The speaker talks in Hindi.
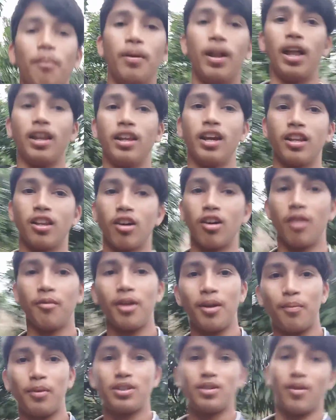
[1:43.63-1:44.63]
फिलहाल ये देखो
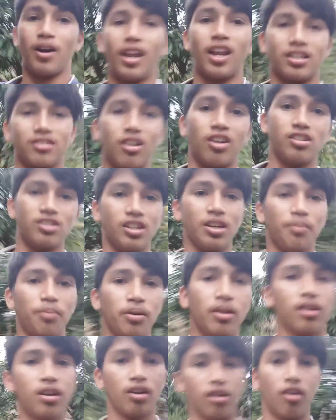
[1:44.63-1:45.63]
मेरे पीछे रहे संजीव
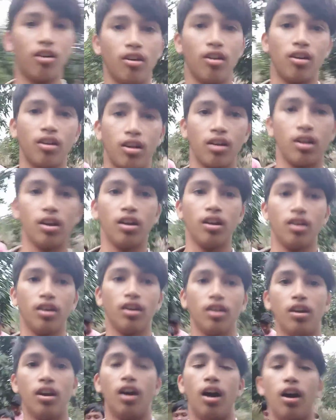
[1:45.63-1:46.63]
और
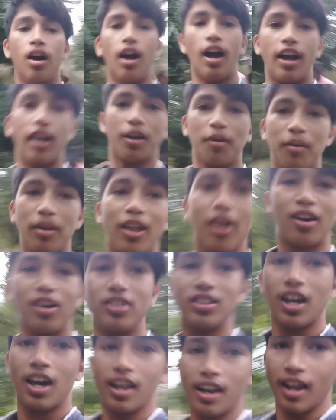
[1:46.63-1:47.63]
आगे में
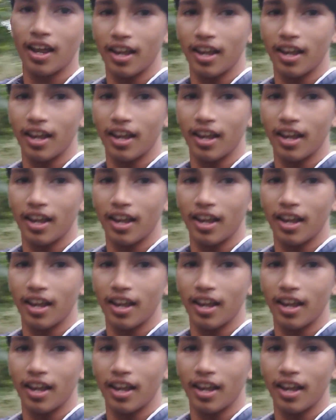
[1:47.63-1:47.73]
देखो जा